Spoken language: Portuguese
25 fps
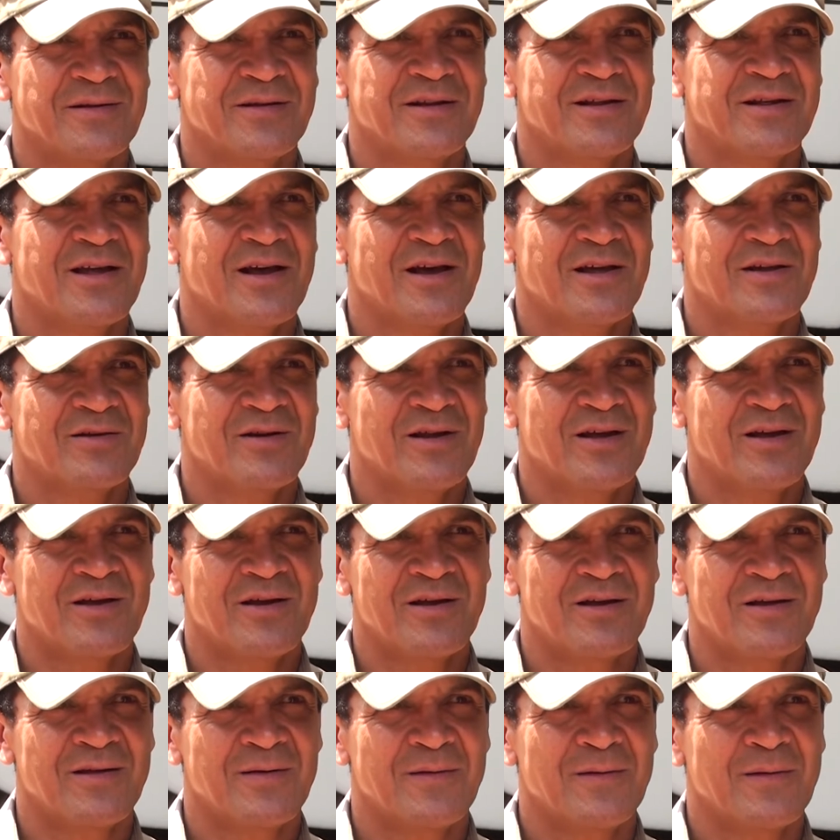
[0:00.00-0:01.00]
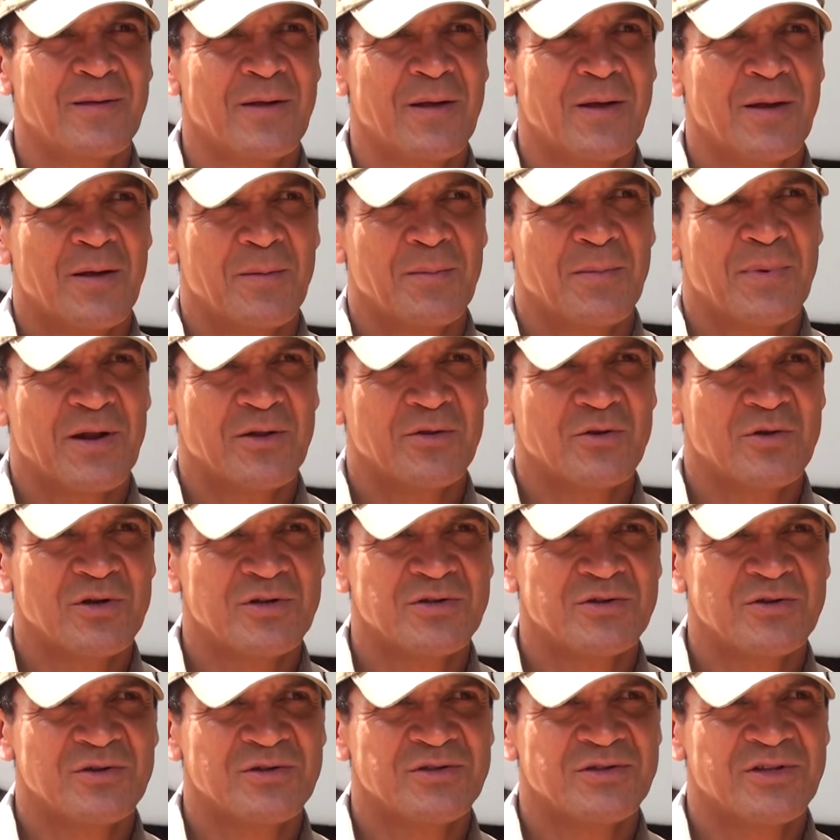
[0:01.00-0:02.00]
Ligaram lá para nós
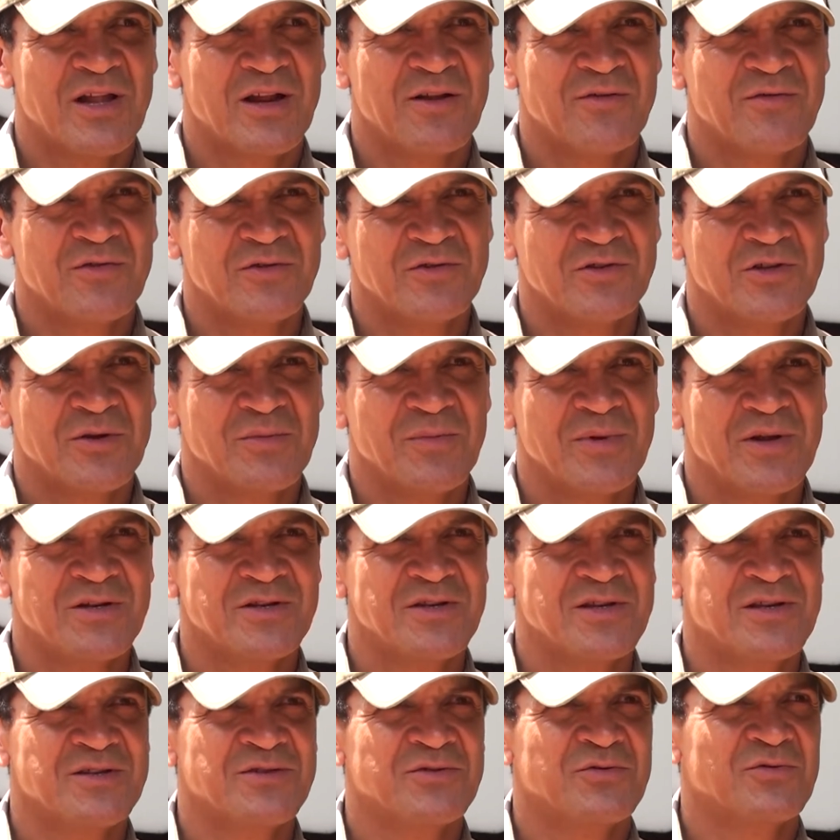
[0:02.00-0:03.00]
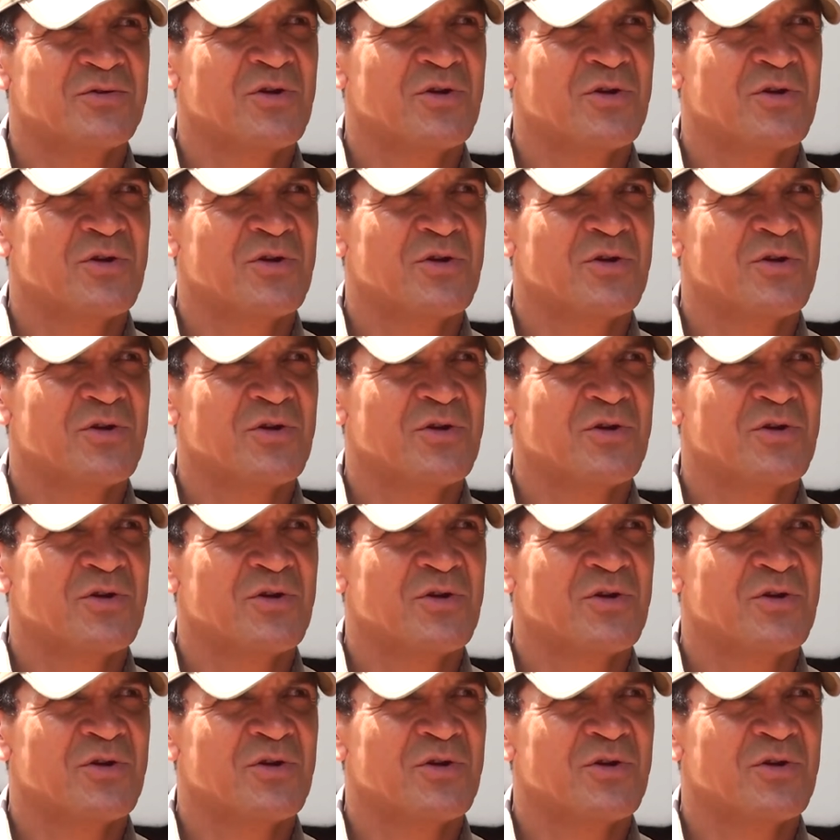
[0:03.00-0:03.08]
nosso telefone de emergência,